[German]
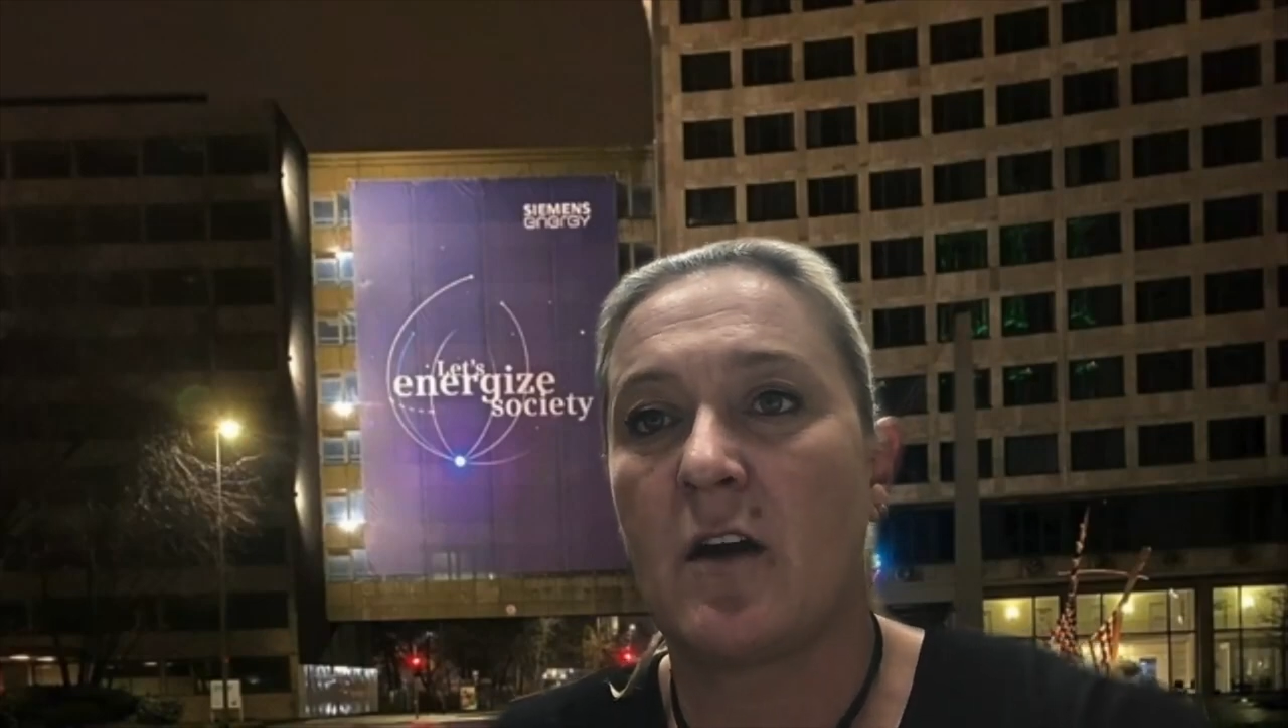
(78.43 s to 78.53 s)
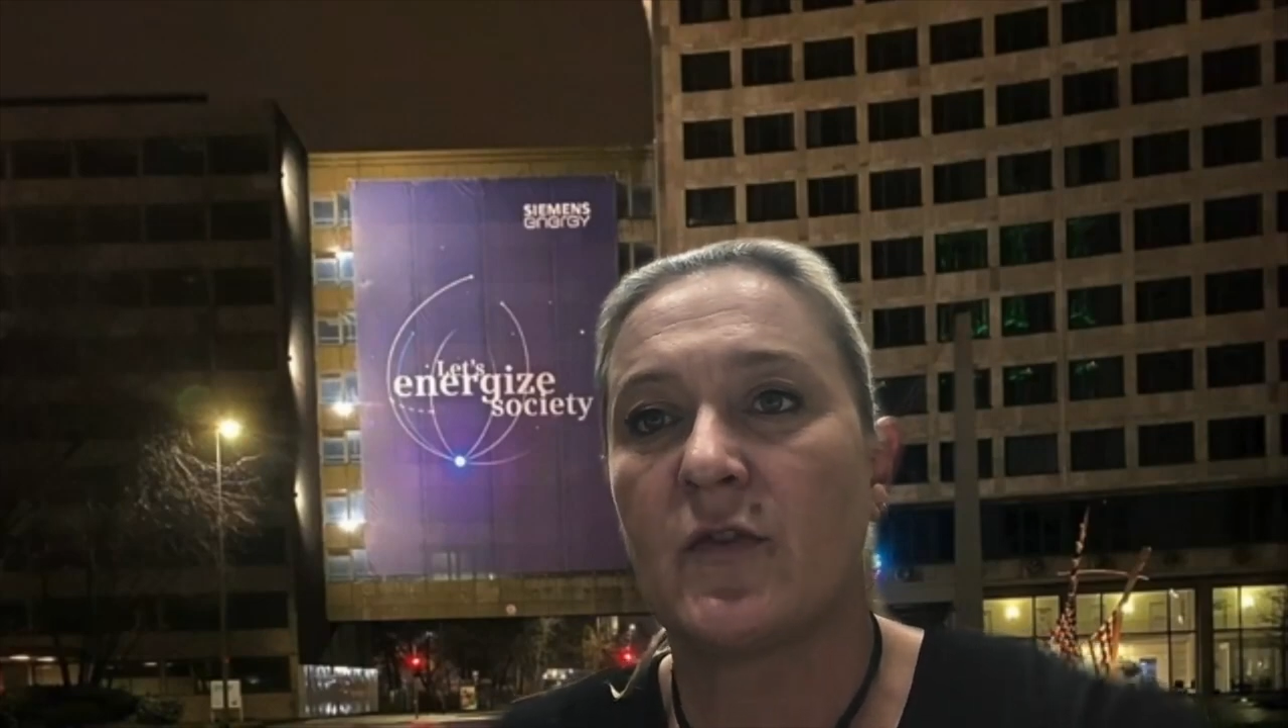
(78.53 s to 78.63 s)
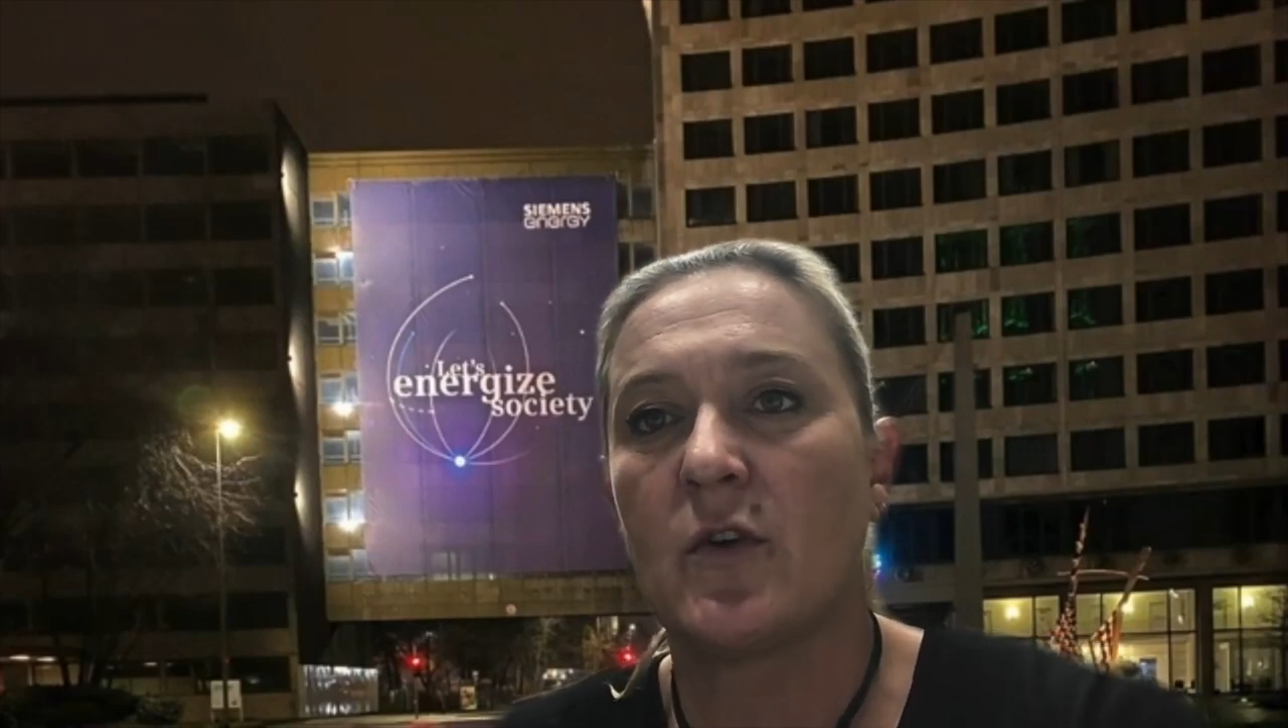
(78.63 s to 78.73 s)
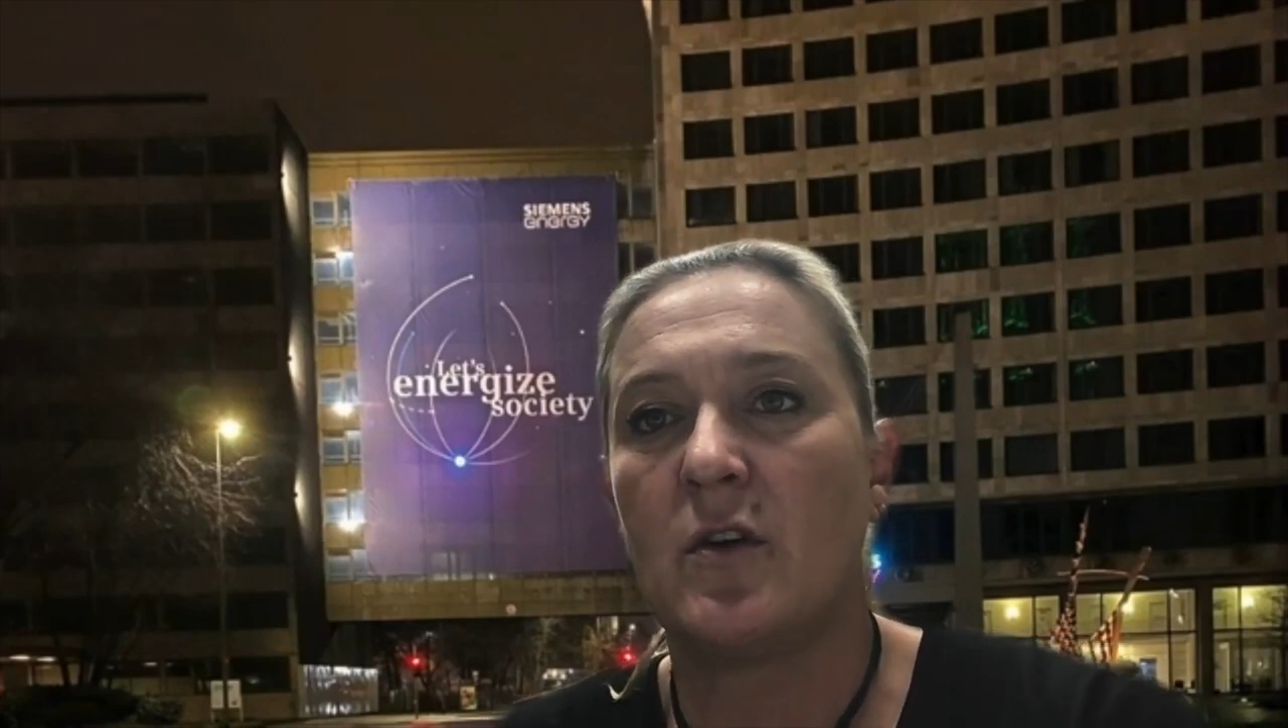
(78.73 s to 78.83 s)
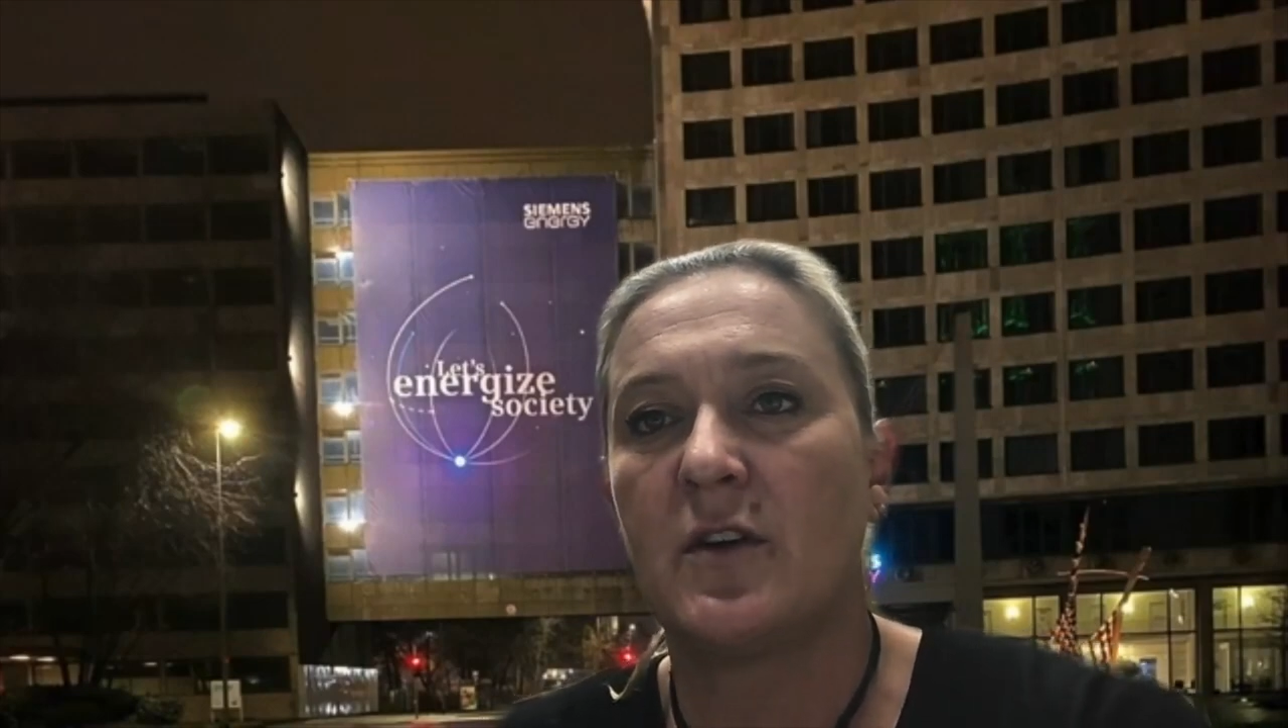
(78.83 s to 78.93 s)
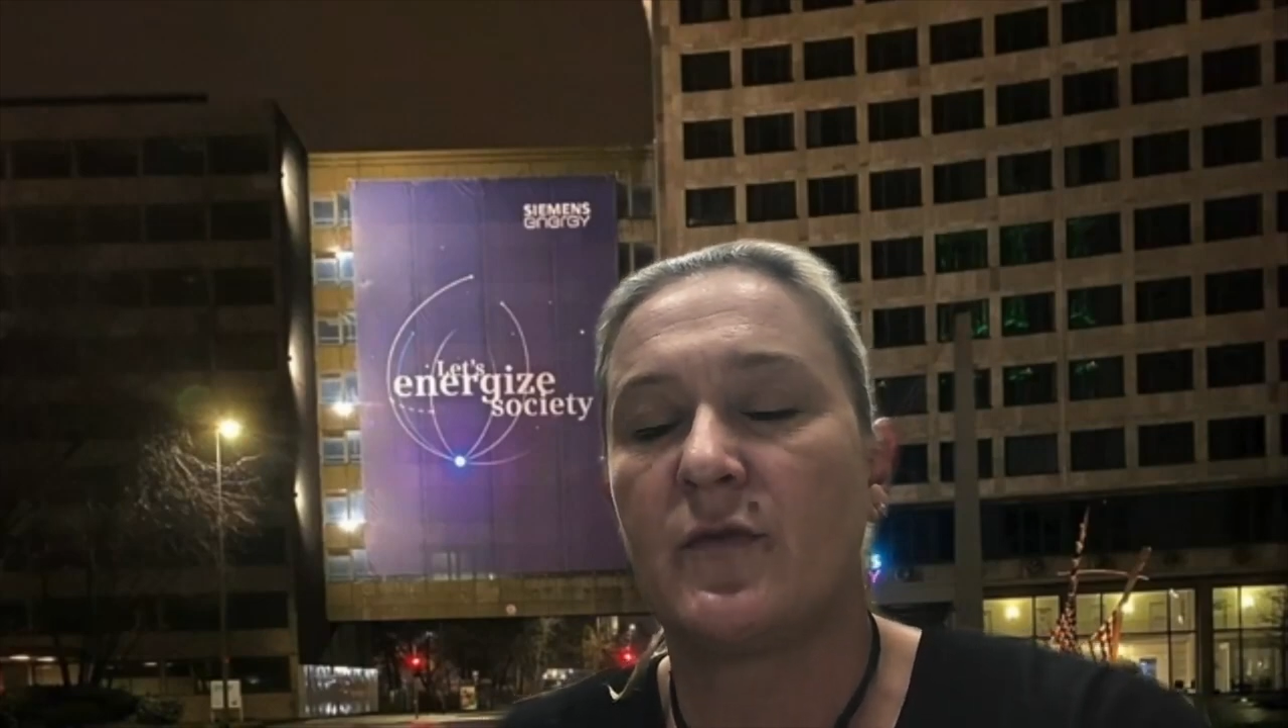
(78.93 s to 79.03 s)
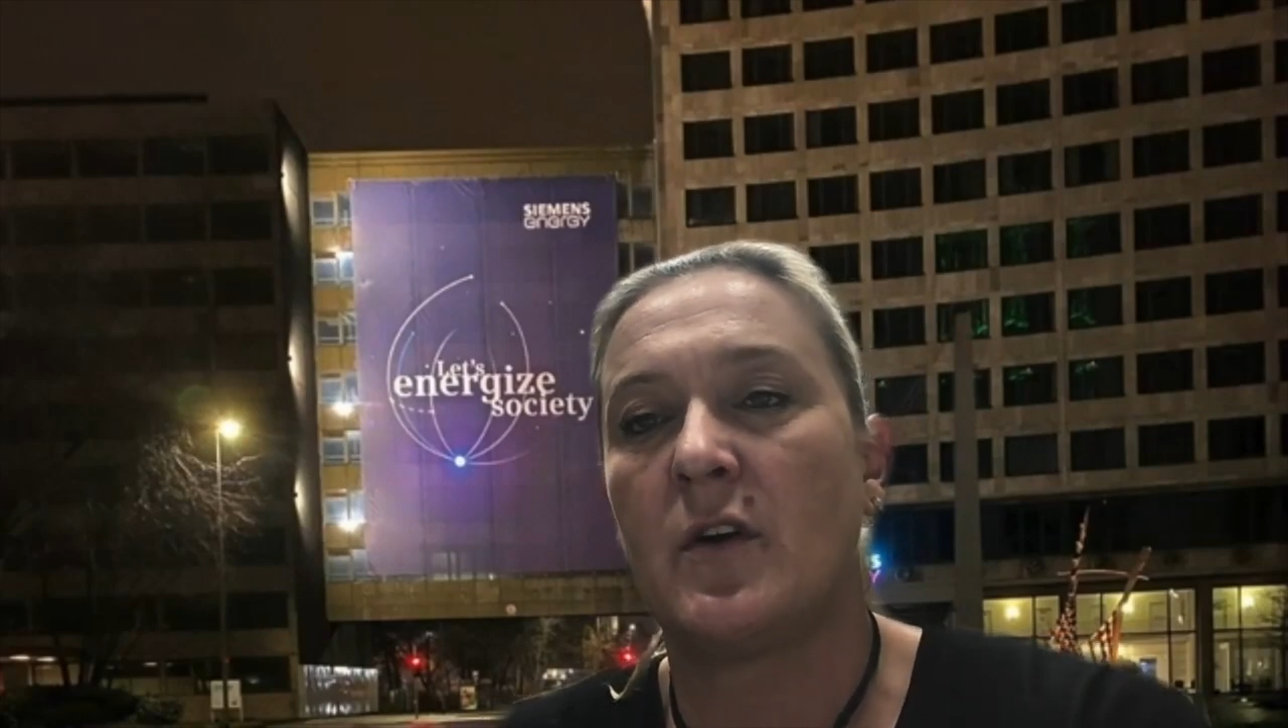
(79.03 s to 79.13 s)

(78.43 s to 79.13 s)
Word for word: ausgerollt